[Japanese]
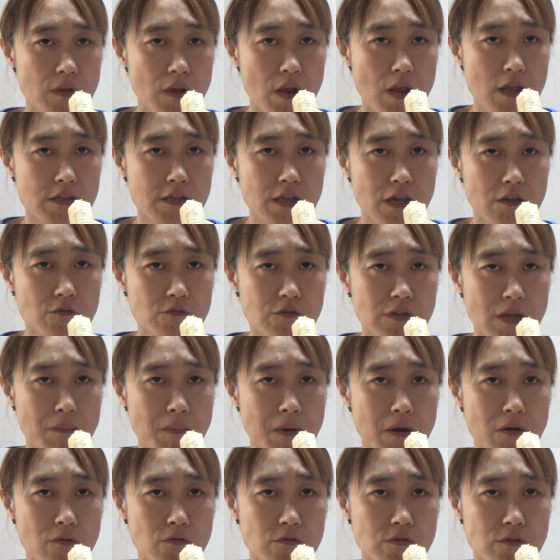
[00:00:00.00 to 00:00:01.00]
レーサーの
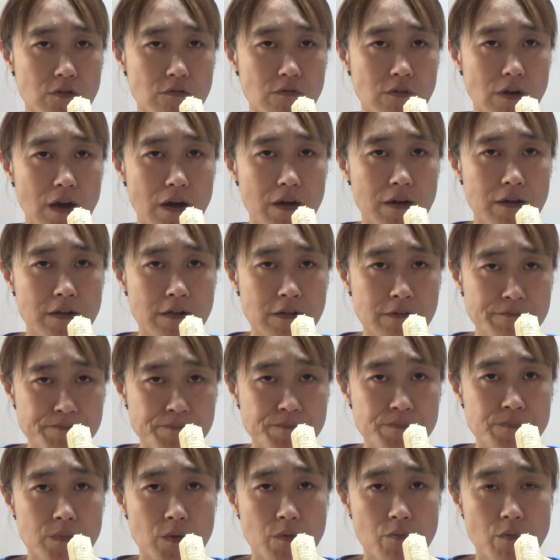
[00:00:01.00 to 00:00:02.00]
卵っていうか
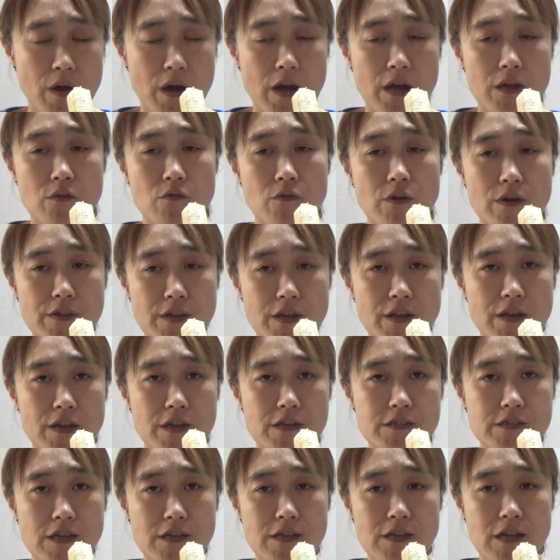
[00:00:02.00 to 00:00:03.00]
若い子はね
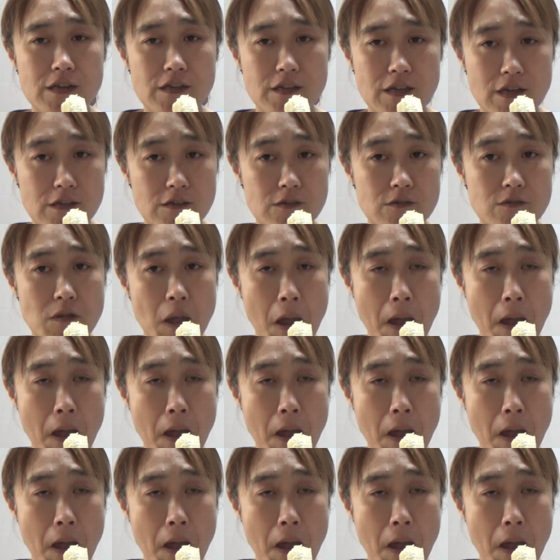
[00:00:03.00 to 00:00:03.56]
レーサーになりたい